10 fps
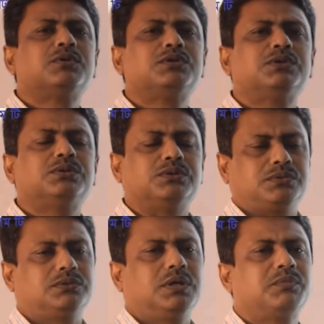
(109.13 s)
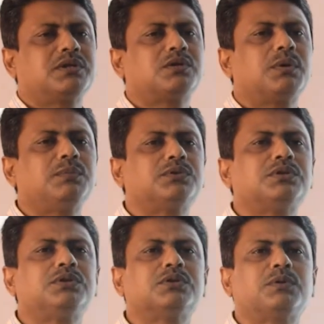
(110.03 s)
পরিচিত আমরা সবাই
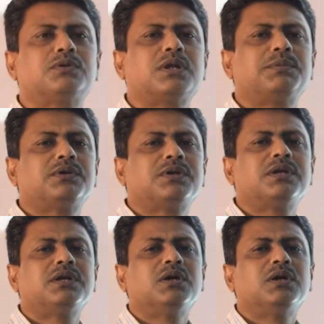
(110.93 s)
প্রতিনিয়ত ফটোগ্রাফি করি